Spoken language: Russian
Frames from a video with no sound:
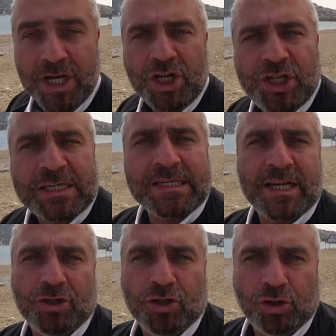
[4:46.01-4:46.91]
Честно
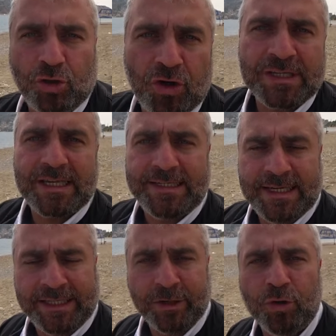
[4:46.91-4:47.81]
скажу, что за
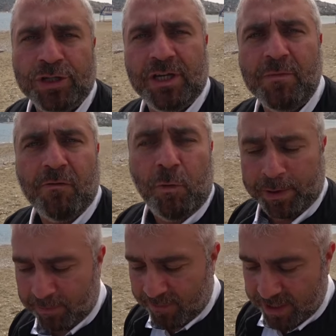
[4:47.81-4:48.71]
те три года моего
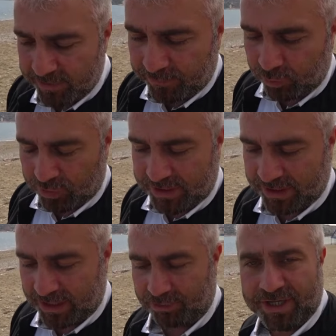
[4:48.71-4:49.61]
пребывания в Турции,
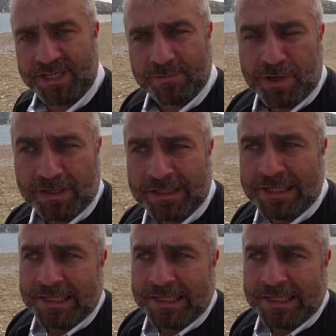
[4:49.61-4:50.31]
который я здесь был,